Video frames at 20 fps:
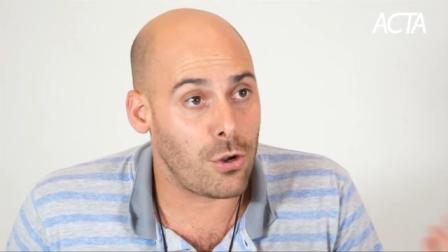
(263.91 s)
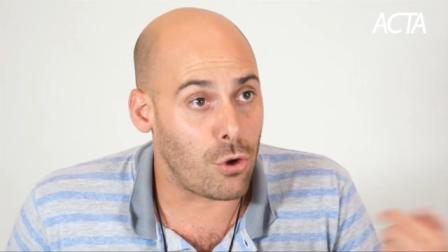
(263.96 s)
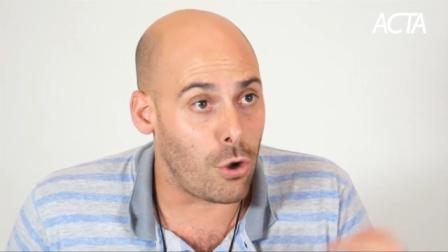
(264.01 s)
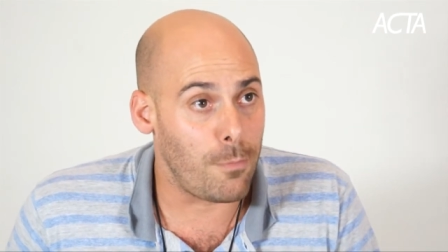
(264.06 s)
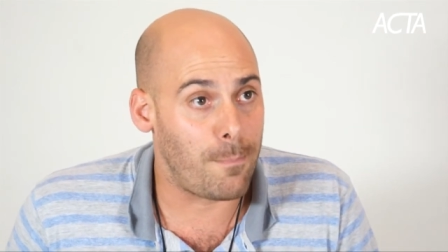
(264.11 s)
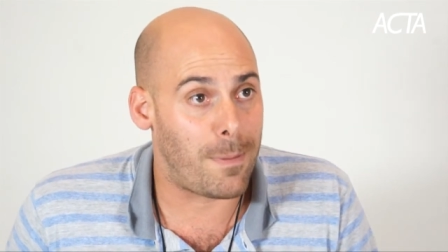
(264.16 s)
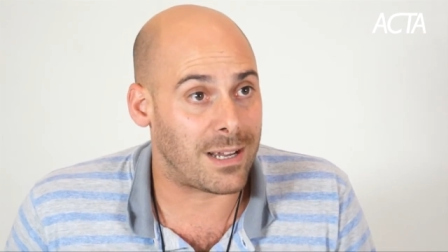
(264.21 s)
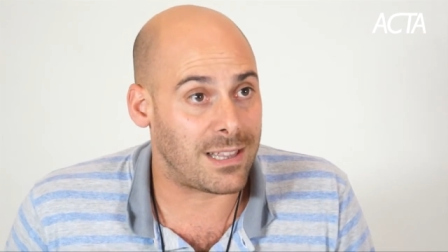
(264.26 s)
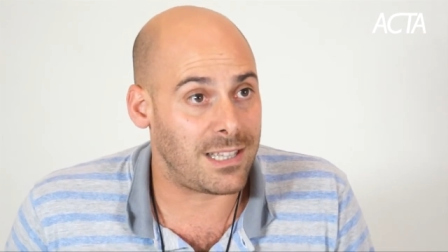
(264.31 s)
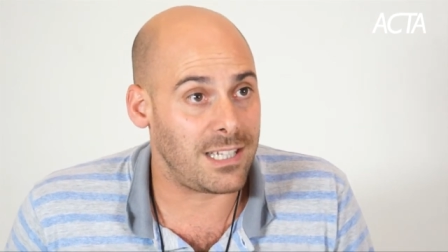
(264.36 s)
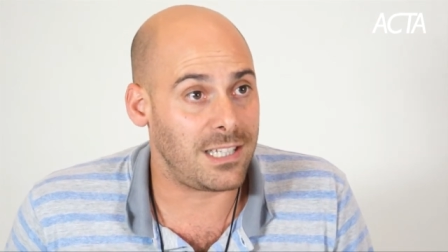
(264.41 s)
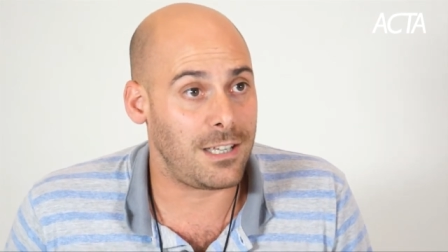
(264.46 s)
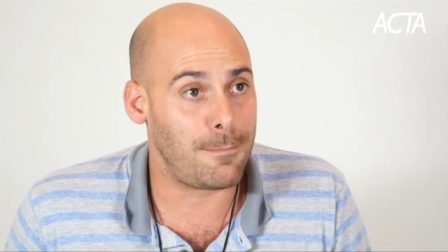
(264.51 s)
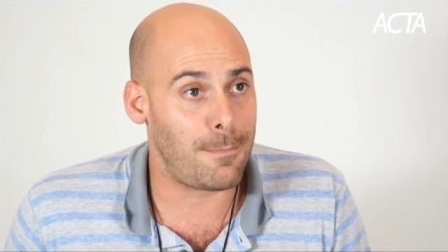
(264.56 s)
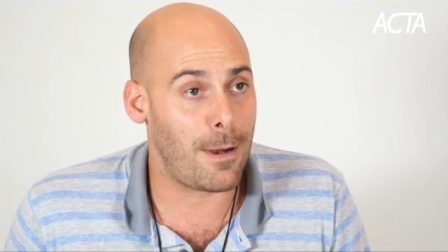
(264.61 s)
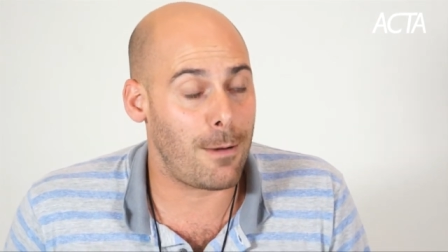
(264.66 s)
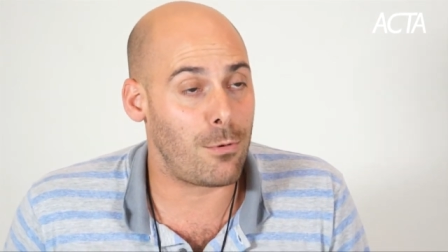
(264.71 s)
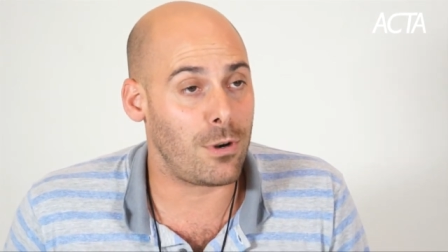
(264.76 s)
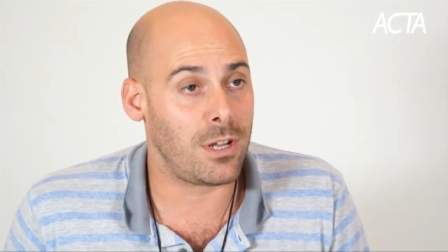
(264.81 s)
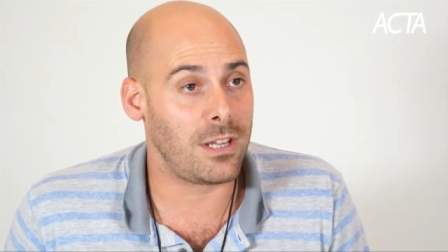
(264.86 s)
que hoy
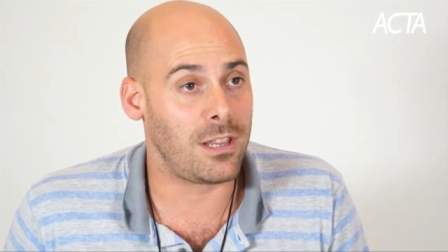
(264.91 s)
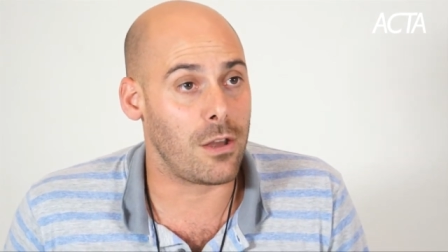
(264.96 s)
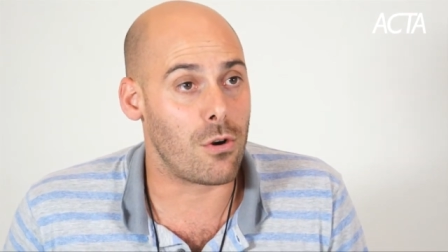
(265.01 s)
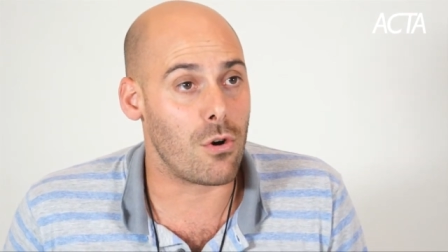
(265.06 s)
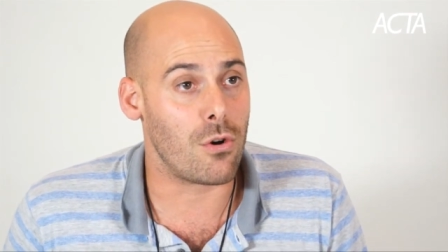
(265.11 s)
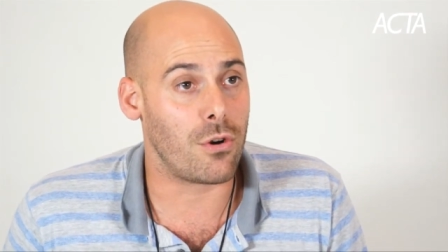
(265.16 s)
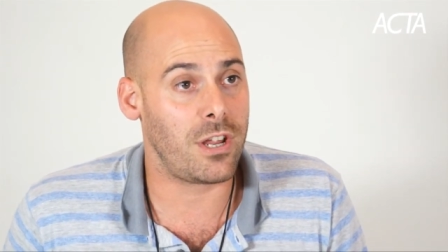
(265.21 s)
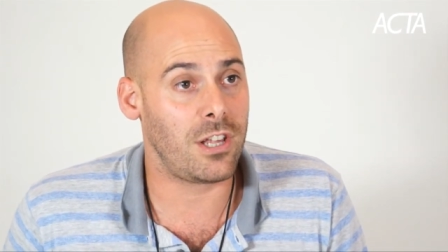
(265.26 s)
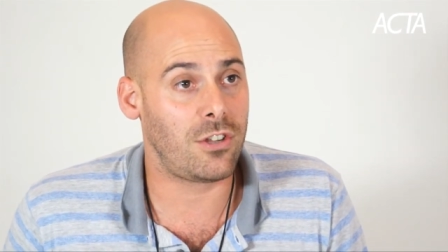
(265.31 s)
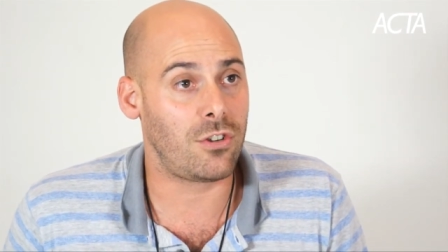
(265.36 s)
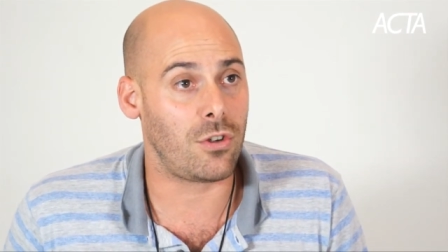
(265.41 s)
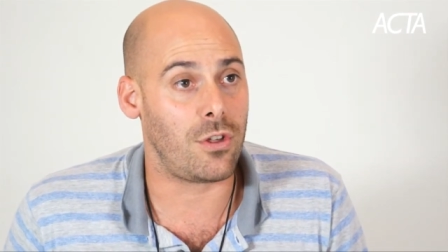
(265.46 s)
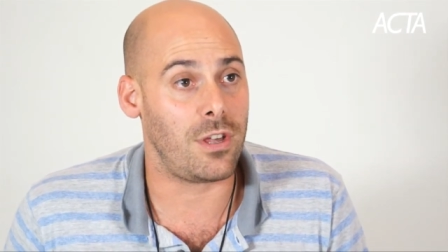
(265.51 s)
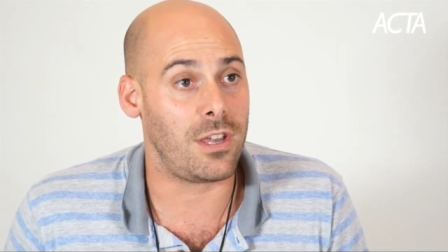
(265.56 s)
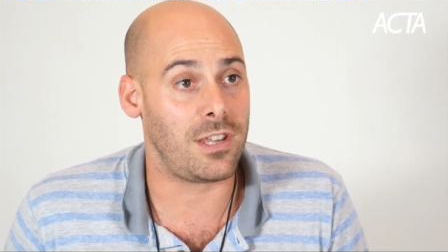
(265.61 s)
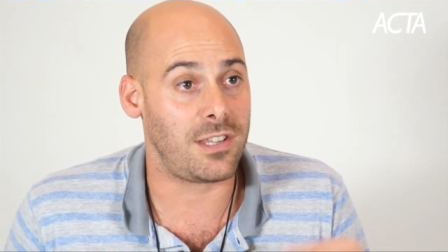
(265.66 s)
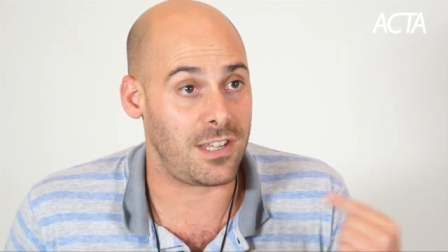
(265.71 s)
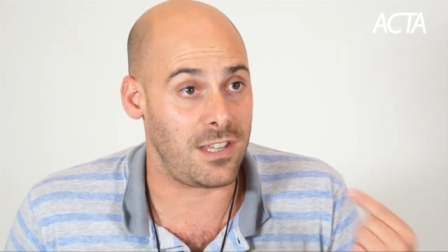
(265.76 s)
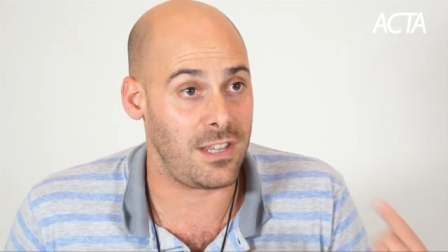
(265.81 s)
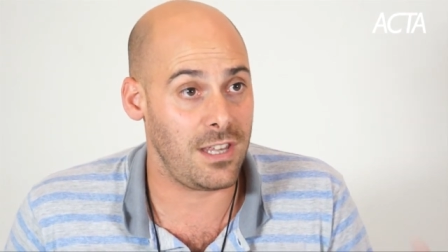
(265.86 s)
participamos en este Congreso de
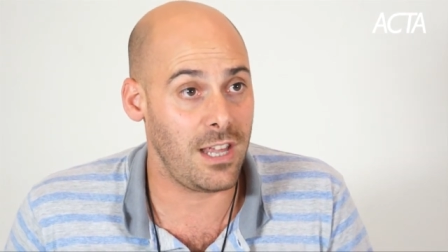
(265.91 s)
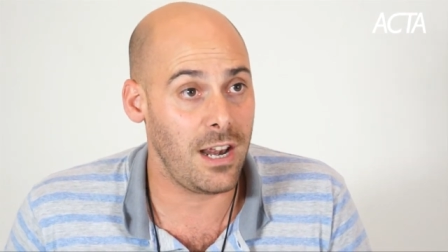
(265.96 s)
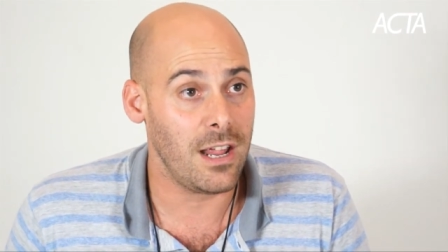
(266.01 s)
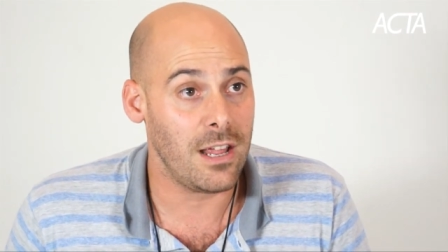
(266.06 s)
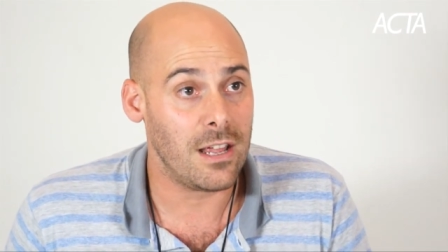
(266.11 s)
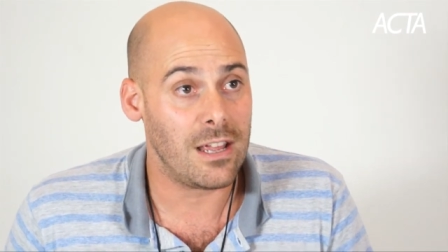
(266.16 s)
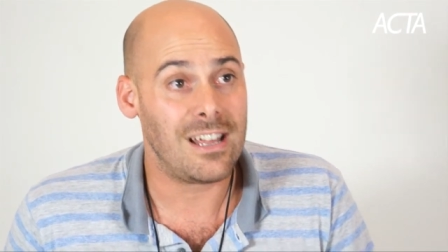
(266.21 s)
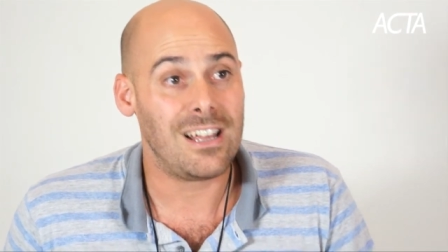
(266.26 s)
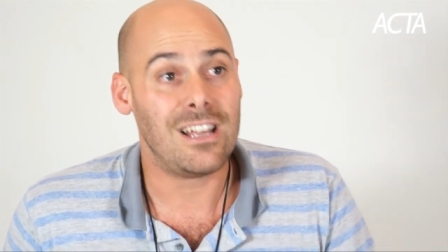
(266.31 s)
decidir